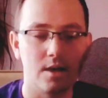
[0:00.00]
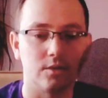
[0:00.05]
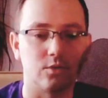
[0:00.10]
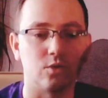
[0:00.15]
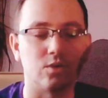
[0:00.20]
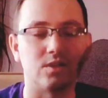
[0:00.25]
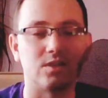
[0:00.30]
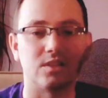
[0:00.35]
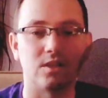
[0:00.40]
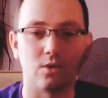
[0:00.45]

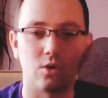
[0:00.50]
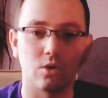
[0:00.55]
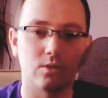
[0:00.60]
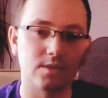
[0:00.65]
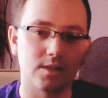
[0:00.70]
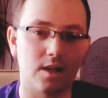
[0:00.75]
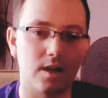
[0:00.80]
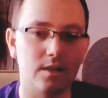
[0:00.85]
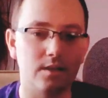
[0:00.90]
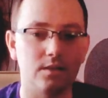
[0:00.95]
to jest
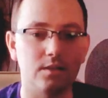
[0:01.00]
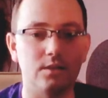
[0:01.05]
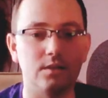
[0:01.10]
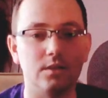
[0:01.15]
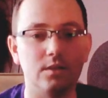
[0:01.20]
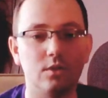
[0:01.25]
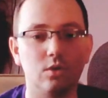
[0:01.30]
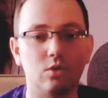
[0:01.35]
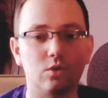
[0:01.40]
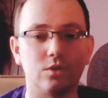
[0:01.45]
rodzaj i
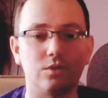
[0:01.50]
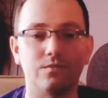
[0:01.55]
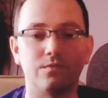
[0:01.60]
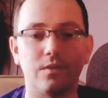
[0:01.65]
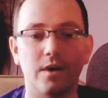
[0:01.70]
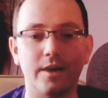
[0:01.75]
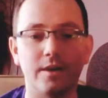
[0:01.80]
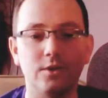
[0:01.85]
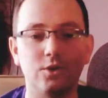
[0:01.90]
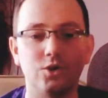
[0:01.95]
ilość
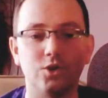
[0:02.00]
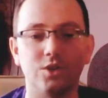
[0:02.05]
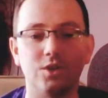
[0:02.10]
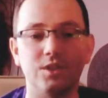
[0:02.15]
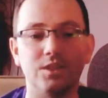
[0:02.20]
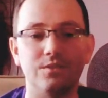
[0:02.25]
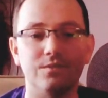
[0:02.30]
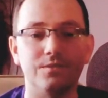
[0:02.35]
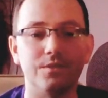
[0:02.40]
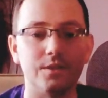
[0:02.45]
wejść
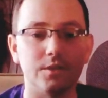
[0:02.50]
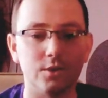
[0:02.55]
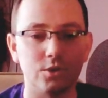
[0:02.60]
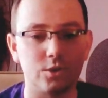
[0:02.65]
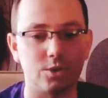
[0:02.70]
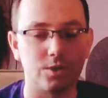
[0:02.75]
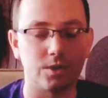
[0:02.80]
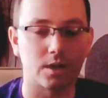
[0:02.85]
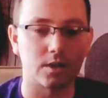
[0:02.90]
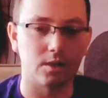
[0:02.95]
i
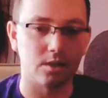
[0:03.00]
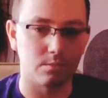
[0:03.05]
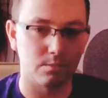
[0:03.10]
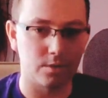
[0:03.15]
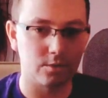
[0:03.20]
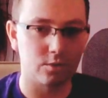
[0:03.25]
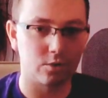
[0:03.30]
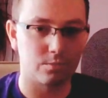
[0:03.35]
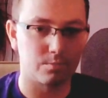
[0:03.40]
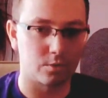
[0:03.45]
wyjść, jakich
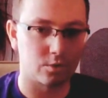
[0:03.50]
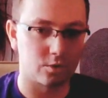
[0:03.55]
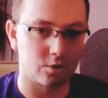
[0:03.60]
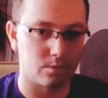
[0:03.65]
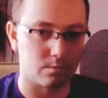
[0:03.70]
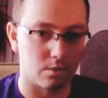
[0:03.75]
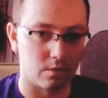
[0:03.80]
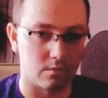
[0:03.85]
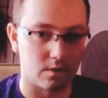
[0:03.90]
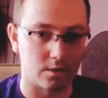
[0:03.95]
będziesz
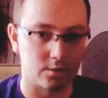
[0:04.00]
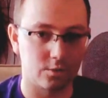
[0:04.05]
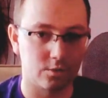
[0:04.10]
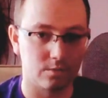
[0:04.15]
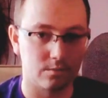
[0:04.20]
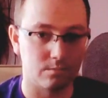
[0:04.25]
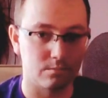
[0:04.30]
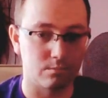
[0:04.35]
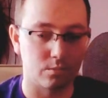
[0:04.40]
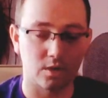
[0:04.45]
potrzebować,
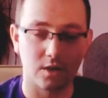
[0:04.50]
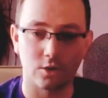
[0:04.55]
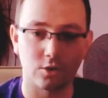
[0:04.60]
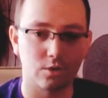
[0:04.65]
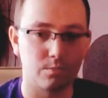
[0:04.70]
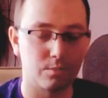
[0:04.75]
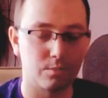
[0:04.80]
bo każdy